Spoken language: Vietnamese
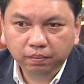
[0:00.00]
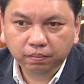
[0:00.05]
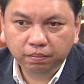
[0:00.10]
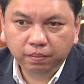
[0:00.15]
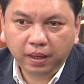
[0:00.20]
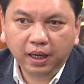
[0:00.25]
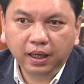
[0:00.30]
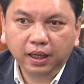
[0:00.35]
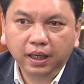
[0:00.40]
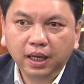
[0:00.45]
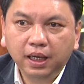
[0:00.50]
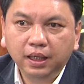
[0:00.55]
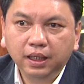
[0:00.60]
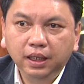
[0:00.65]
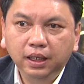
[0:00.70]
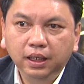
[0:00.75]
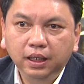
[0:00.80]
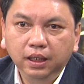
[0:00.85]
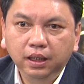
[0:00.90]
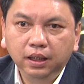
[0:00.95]
bằng các
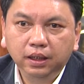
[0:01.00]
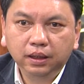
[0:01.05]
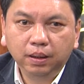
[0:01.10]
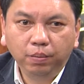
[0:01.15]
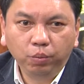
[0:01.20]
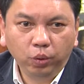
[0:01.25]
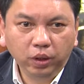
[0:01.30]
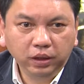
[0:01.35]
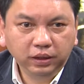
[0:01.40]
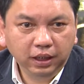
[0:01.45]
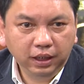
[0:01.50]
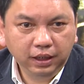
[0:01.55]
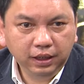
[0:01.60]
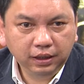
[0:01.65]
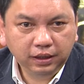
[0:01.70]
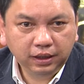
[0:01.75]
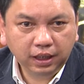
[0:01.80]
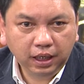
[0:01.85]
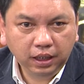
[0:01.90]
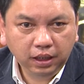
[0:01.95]
cái thẩm quyền xử lý
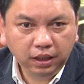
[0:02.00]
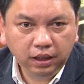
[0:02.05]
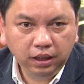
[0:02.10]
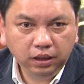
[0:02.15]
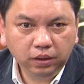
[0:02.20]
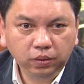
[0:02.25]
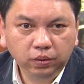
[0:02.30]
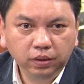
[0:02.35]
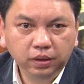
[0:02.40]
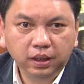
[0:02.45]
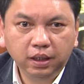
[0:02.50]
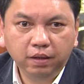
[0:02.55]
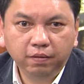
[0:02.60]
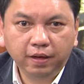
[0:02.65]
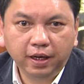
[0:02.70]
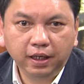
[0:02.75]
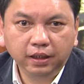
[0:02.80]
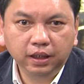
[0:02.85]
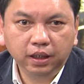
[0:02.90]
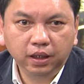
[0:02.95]
trên sân, thí dụ như thẻ
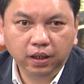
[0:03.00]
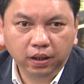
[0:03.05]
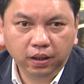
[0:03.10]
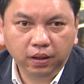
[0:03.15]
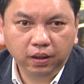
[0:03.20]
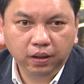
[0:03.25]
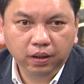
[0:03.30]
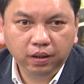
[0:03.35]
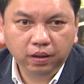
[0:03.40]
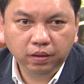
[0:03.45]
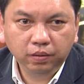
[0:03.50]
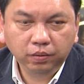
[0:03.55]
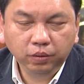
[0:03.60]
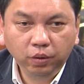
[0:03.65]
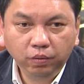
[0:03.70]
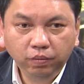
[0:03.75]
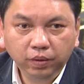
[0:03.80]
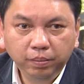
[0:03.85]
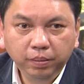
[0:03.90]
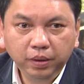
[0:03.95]
vàng, thẻ đỏ
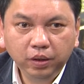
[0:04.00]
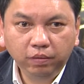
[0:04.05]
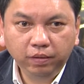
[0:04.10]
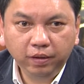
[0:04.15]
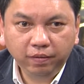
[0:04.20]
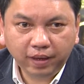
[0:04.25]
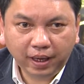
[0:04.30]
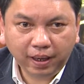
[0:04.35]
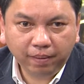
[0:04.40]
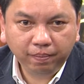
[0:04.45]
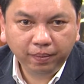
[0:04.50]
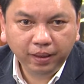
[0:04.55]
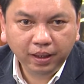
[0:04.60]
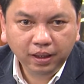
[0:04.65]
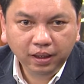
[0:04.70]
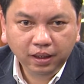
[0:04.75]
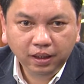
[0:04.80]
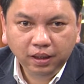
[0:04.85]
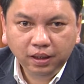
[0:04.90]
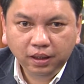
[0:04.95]
đúng với mức độ vi phạm,
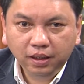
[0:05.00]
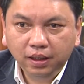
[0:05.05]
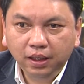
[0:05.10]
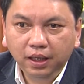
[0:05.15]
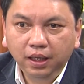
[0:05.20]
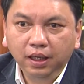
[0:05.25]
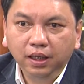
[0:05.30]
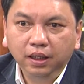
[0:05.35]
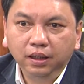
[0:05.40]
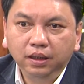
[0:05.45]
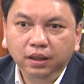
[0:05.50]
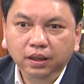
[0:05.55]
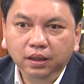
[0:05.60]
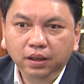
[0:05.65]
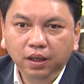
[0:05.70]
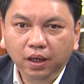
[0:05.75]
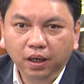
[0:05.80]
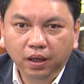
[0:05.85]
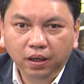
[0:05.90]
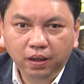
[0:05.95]
để từ
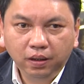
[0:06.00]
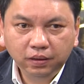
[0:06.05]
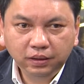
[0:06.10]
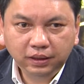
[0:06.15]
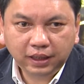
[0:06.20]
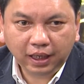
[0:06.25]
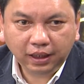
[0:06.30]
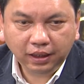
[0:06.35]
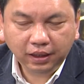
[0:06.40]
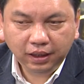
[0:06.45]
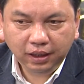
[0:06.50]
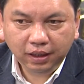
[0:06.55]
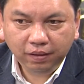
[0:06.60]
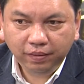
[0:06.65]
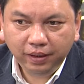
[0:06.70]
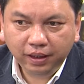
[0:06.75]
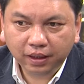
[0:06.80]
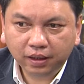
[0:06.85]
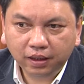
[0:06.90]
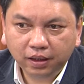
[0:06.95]
đó tránh cái
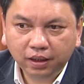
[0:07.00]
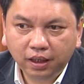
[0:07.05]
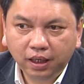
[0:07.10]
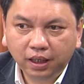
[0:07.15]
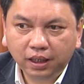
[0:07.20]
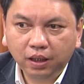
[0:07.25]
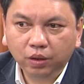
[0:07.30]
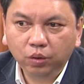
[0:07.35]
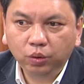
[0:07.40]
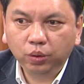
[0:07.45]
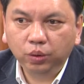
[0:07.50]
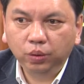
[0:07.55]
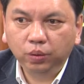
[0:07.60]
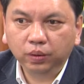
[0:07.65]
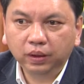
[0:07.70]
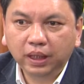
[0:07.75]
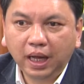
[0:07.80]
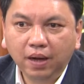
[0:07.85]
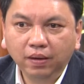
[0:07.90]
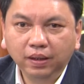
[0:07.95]
việc là các cầu
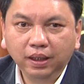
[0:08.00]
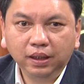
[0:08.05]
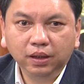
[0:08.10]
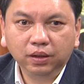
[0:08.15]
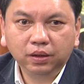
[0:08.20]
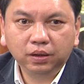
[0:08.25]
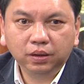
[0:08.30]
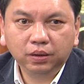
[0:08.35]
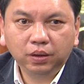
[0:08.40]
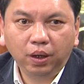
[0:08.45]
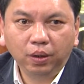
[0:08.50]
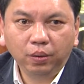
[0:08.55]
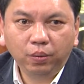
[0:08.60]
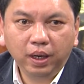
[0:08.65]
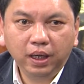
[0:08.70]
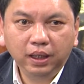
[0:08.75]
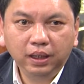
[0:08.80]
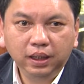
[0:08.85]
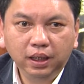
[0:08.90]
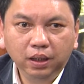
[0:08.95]
thủ tạo nên cái thói
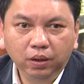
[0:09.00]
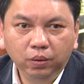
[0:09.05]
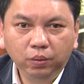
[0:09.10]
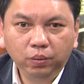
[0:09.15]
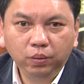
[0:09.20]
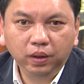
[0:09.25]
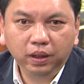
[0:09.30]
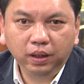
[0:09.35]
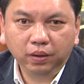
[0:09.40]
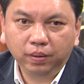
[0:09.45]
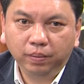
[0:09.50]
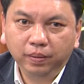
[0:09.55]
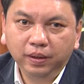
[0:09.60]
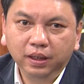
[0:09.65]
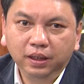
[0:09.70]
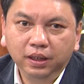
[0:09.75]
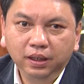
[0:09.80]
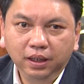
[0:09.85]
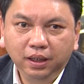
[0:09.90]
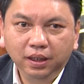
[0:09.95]
quen thi đấu quyết liệt quá mức
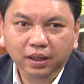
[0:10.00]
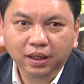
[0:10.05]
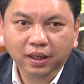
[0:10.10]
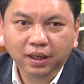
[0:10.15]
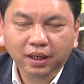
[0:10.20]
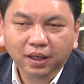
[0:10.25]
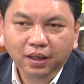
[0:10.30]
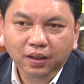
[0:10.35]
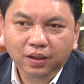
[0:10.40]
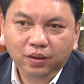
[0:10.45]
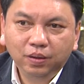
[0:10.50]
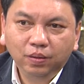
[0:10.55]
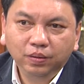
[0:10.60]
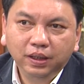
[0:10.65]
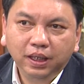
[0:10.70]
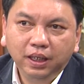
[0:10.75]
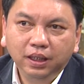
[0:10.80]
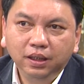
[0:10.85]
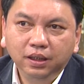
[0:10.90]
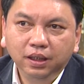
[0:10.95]
cần thiết. Nó không
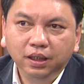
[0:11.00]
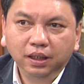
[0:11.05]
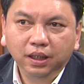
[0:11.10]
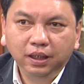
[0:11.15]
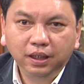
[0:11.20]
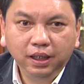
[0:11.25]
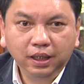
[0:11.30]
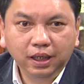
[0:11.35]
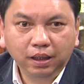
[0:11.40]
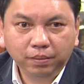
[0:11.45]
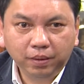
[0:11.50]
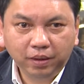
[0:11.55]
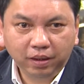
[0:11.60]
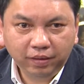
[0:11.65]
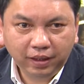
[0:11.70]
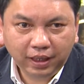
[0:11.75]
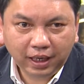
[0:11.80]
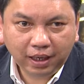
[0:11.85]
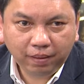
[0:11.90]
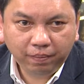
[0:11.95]
những ảnh hưởng đến cái hình ảnh bóng đá
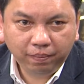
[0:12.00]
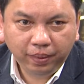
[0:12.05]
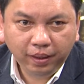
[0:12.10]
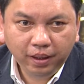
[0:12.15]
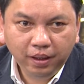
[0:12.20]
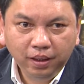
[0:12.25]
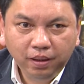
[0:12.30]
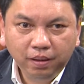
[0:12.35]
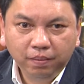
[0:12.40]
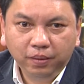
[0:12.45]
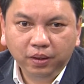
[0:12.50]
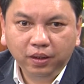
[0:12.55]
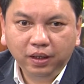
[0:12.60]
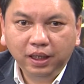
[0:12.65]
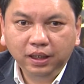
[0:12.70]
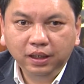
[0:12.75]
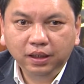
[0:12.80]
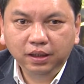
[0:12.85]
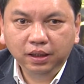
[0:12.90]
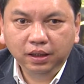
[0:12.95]
Việt Nam mà nó
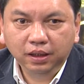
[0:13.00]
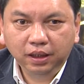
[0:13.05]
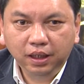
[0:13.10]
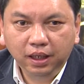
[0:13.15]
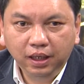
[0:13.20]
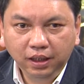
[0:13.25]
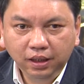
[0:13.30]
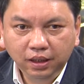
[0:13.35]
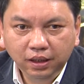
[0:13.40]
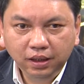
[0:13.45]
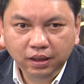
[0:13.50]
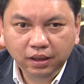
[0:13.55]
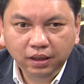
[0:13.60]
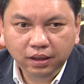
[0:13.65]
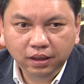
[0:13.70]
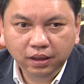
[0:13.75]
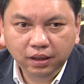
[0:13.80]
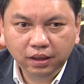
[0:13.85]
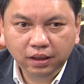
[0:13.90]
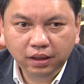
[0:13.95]
ảnh hưởng đến
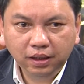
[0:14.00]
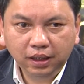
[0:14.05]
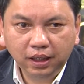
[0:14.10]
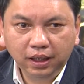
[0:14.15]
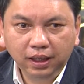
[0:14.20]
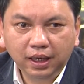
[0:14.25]
kể